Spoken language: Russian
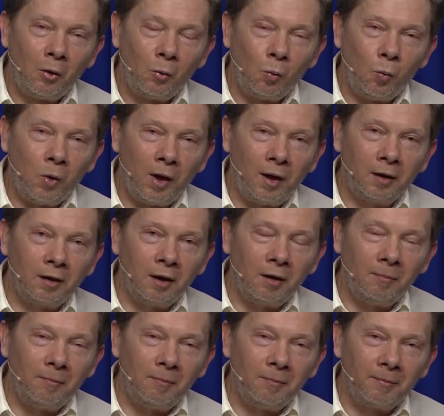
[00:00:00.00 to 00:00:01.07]

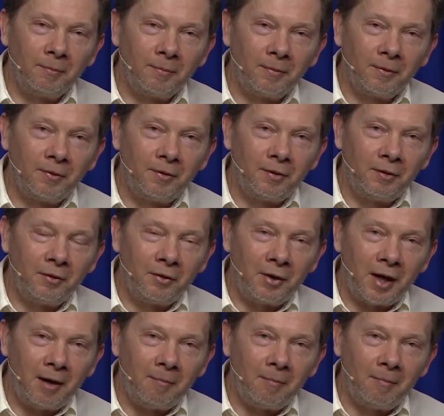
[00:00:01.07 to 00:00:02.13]
приветствовать их,
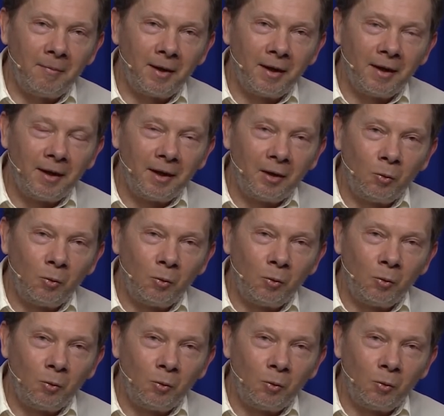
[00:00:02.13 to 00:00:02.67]
когда